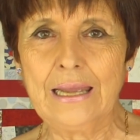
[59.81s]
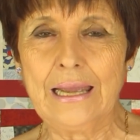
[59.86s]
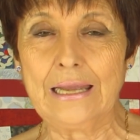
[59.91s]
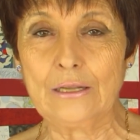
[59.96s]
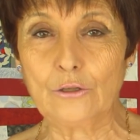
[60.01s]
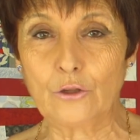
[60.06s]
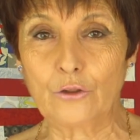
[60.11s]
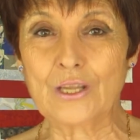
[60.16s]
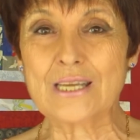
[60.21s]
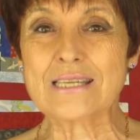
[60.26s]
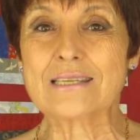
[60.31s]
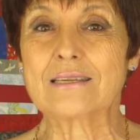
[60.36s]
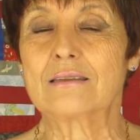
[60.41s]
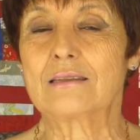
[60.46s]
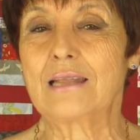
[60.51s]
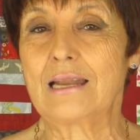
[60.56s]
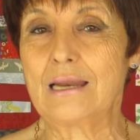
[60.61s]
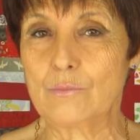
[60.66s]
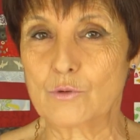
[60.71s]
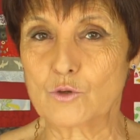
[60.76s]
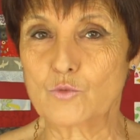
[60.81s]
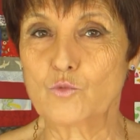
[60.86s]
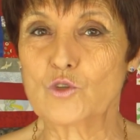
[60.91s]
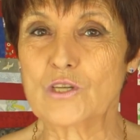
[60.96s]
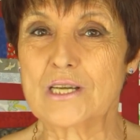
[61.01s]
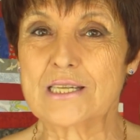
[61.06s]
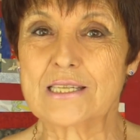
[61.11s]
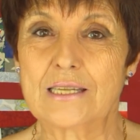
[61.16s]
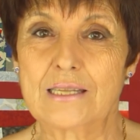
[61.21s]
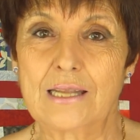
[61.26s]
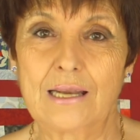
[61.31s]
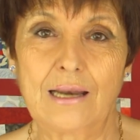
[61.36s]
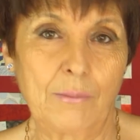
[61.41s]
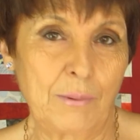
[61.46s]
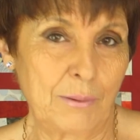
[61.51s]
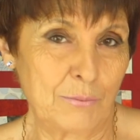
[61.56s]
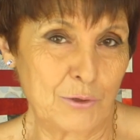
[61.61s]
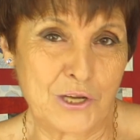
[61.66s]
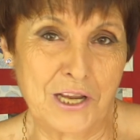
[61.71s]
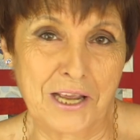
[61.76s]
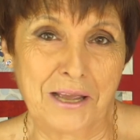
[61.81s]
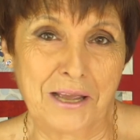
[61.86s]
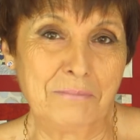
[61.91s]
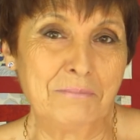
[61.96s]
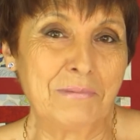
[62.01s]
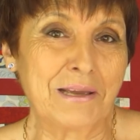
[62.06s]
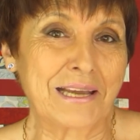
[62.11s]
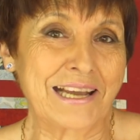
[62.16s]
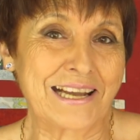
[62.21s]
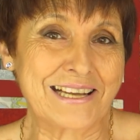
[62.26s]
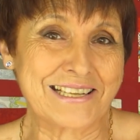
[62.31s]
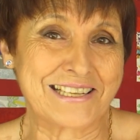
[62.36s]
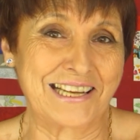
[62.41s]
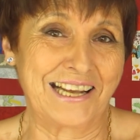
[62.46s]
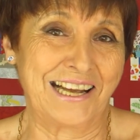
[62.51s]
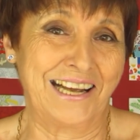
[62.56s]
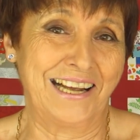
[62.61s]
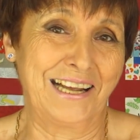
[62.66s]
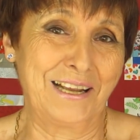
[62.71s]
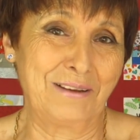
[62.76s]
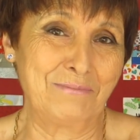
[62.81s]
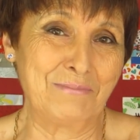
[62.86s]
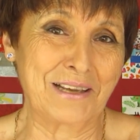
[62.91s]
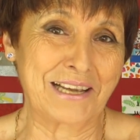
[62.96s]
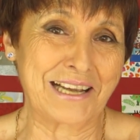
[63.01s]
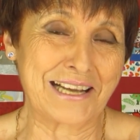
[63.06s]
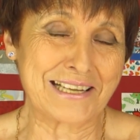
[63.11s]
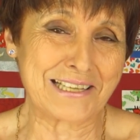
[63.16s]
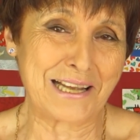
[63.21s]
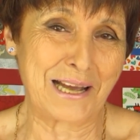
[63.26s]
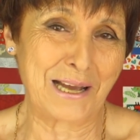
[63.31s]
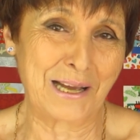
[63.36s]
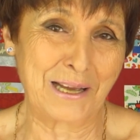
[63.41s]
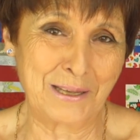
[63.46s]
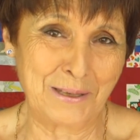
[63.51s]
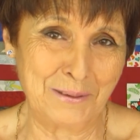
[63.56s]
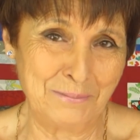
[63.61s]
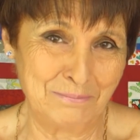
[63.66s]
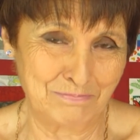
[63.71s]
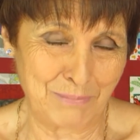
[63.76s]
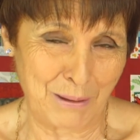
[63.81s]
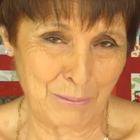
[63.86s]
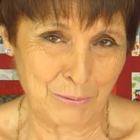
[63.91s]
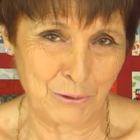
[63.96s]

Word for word: Entonces, tenemos muchas de tela, vamos, en mi casa, en mi casa hay para